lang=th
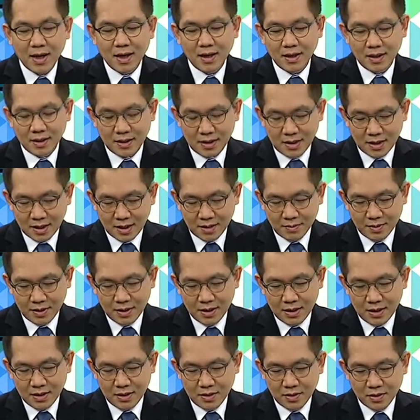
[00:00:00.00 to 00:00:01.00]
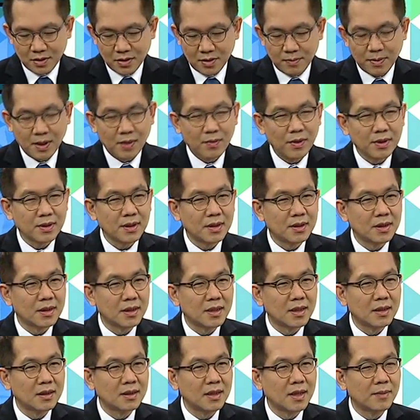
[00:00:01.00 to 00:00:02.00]
งนะครับแล้วก็ภาวะเศรษฐ
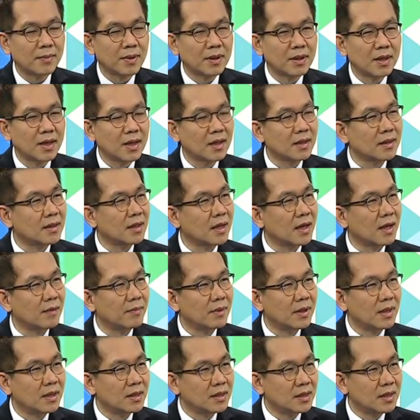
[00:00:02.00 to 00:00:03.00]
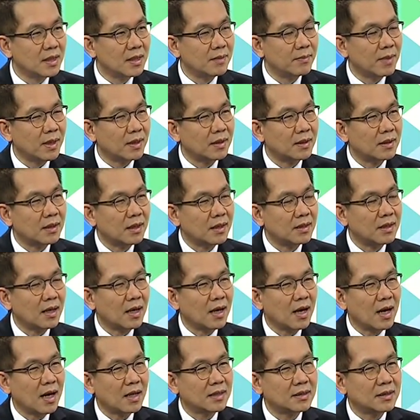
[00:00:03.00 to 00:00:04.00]
กิจในประเทศนะครับที่มันยัง
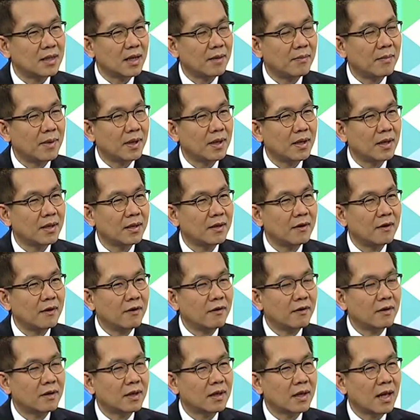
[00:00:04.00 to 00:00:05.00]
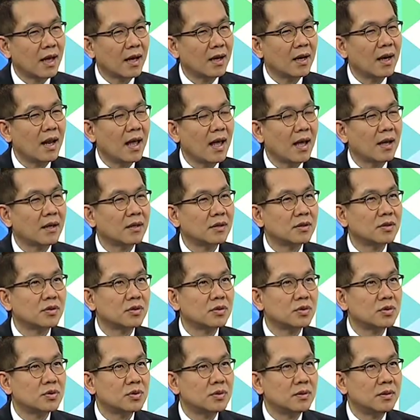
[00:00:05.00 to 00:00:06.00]
อาจจะไม่ได้แข็งแรง
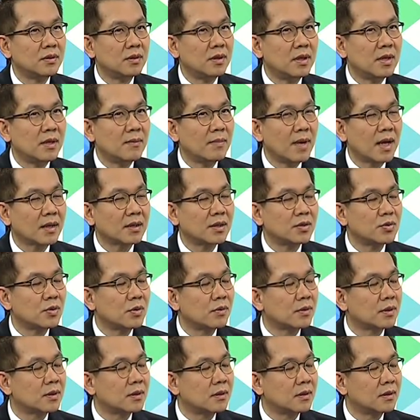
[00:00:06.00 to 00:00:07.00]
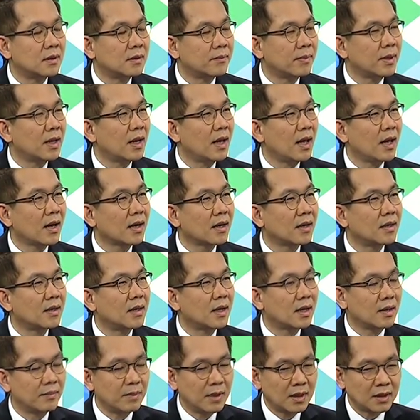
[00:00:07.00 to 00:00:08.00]
ดีมากในช่วงครึ่งปีแรกนะ
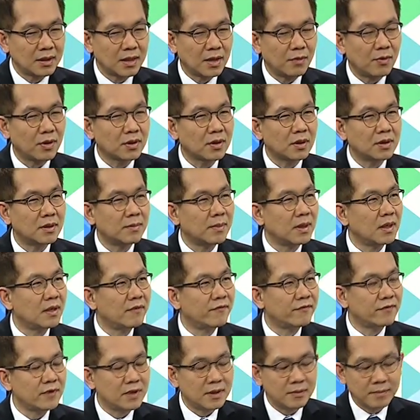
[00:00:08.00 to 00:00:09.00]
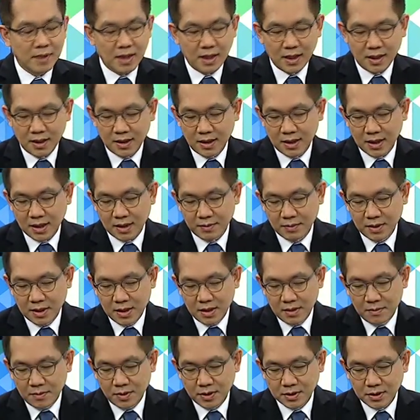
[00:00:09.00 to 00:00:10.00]
ครับแต่ว่าตอนนี้มันเริ่มฟื้นมานะครับ
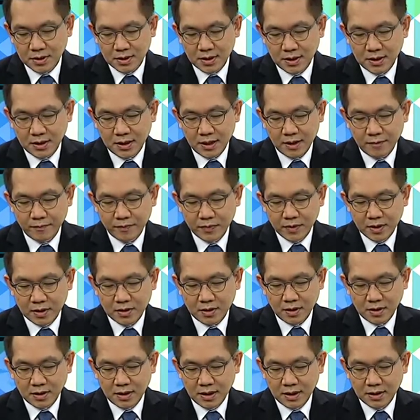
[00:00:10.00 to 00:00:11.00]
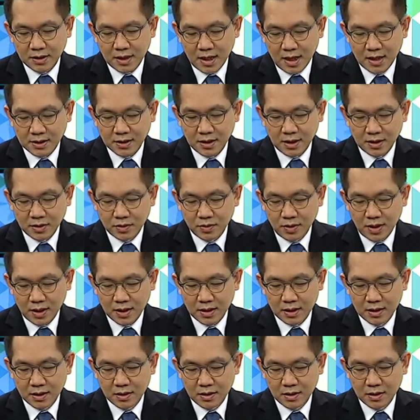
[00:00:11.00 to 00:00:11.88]
เพราะฉะนั้นเนี่ยตอนนี้อาจจะเห็นตัวเลข